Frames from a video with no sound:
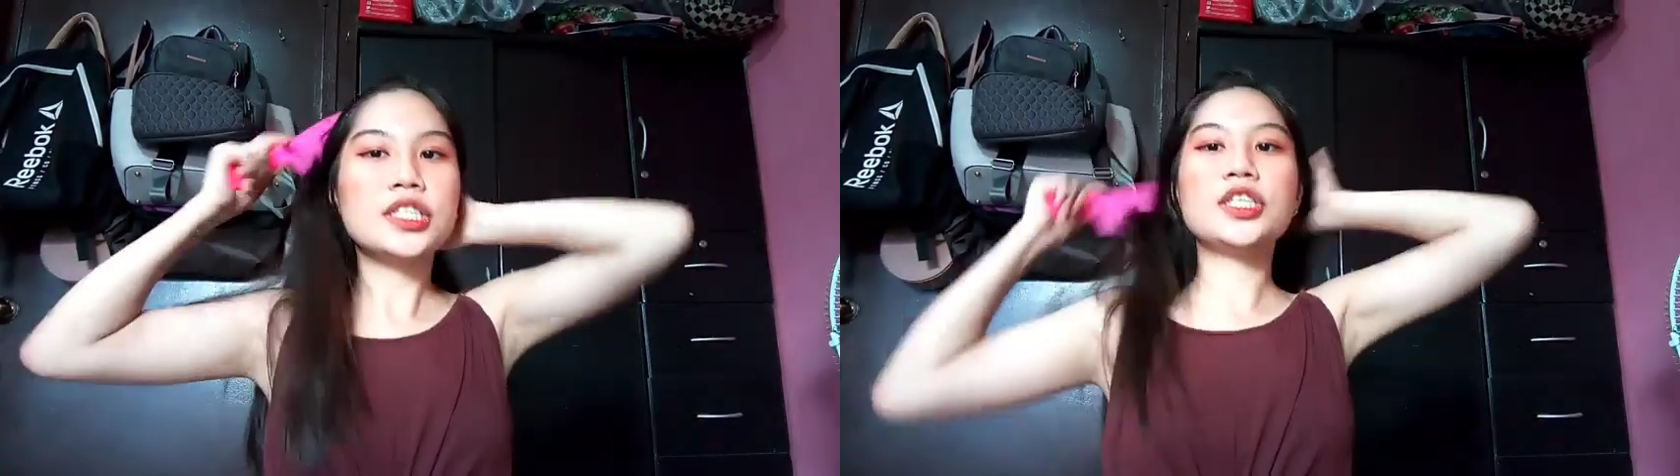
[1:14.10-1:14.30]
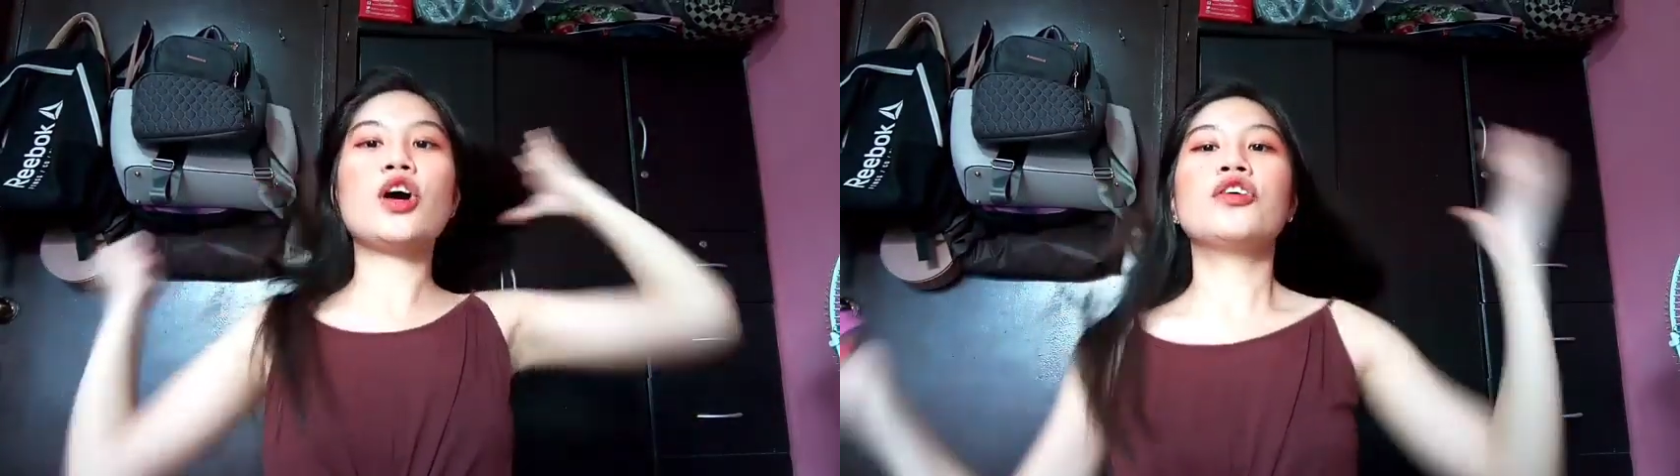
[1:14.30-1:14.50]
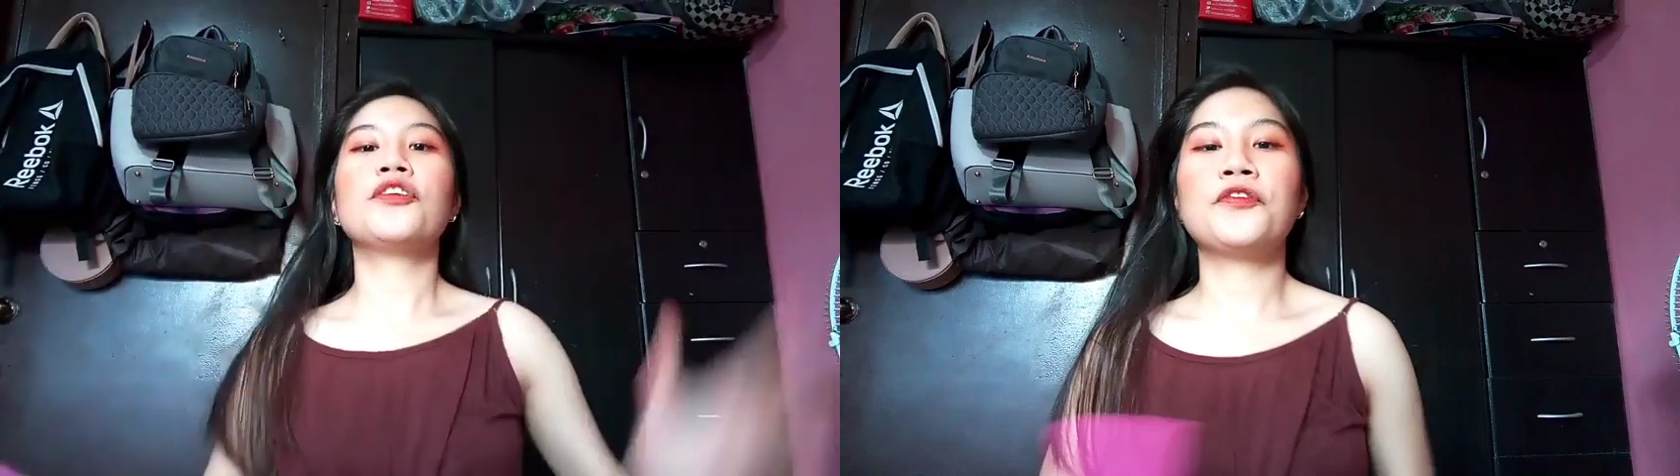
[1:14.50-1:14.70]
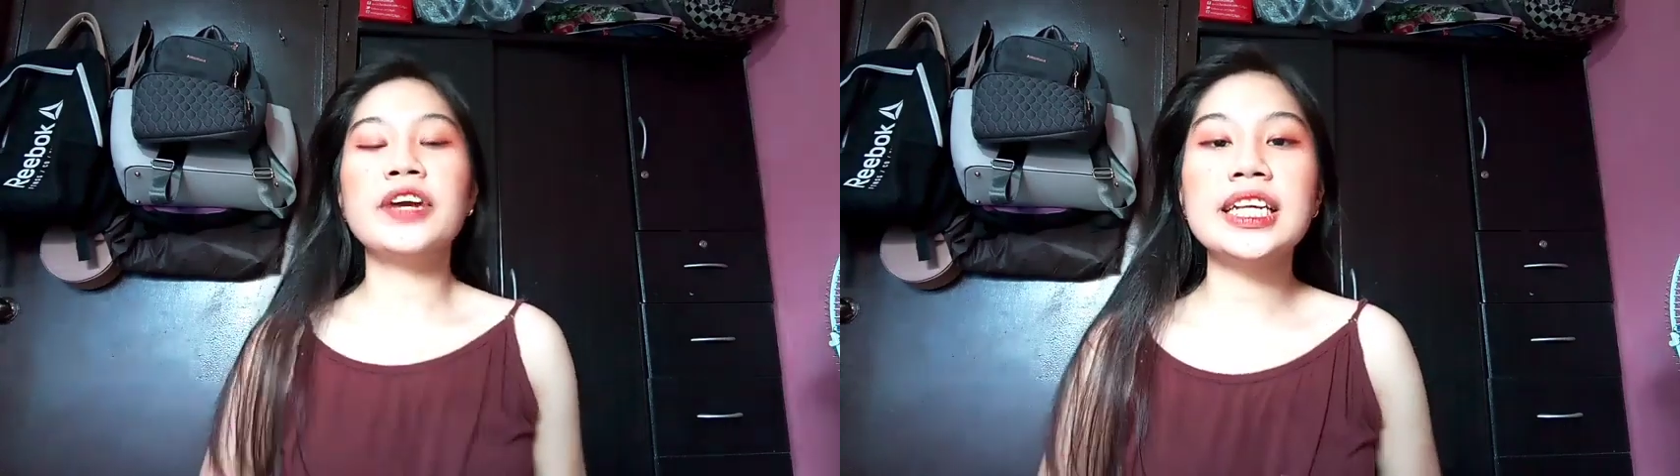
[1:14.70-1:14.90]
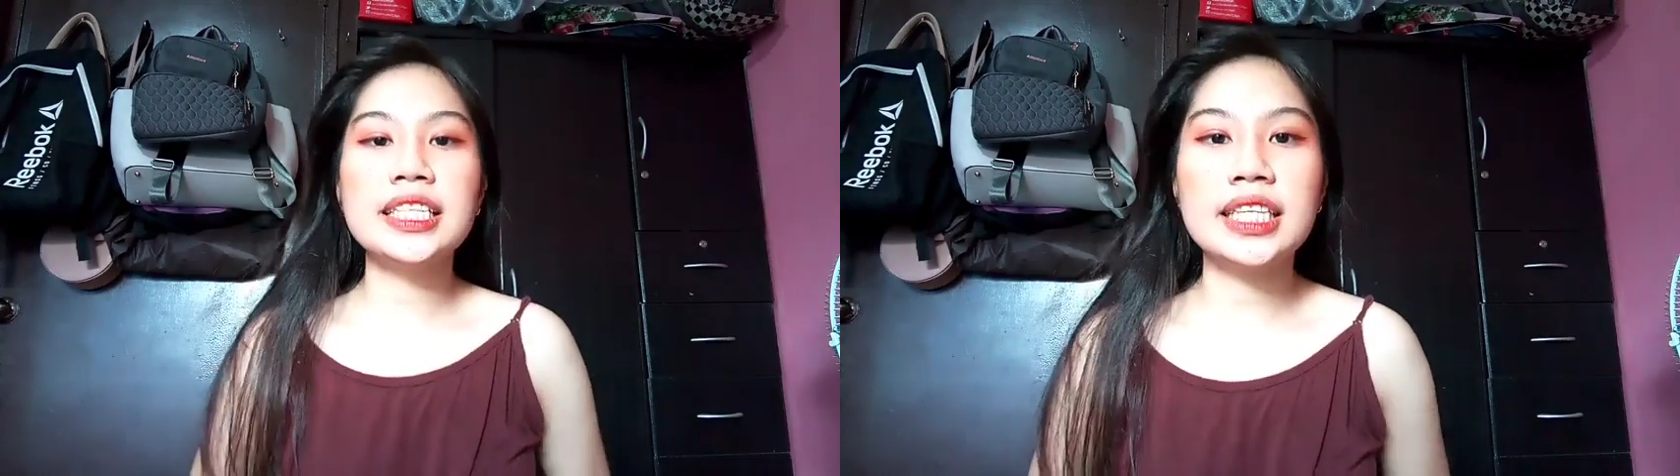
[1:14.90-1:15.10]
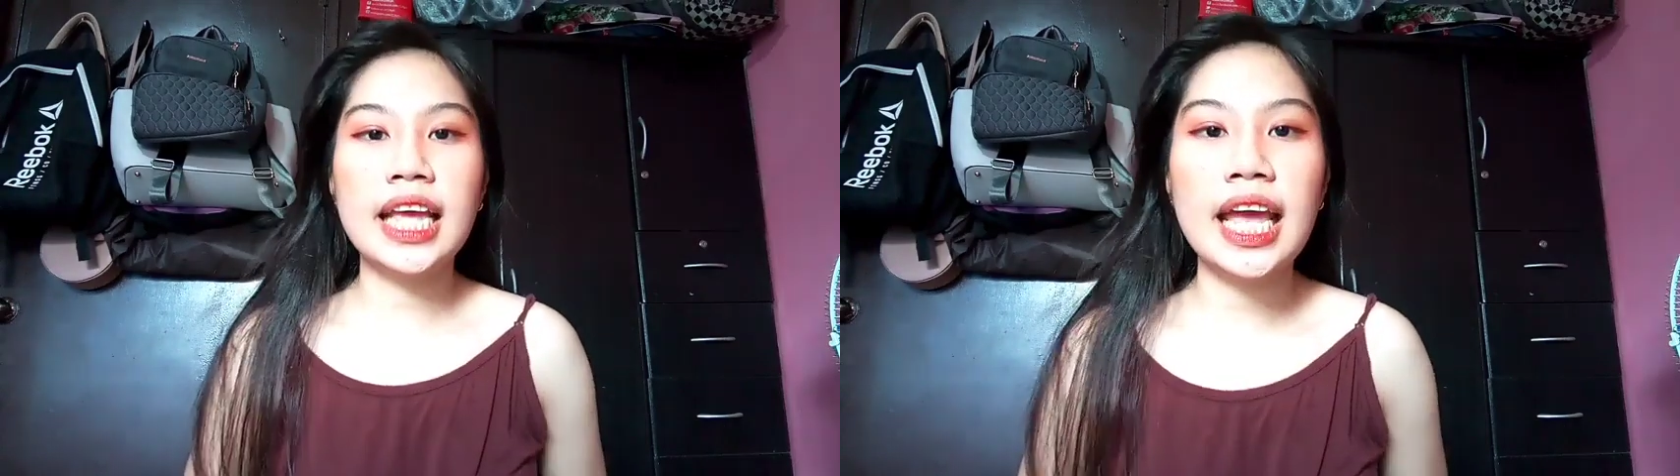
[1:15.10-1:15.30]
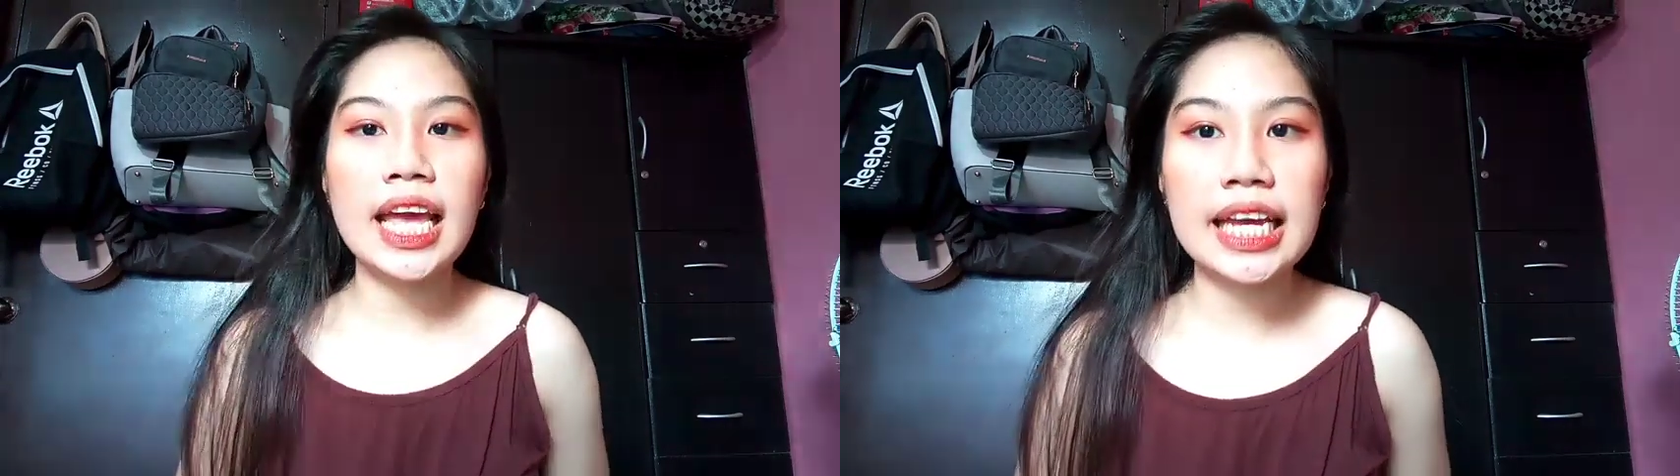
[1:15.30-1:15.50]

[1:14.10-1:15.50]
So, the first thing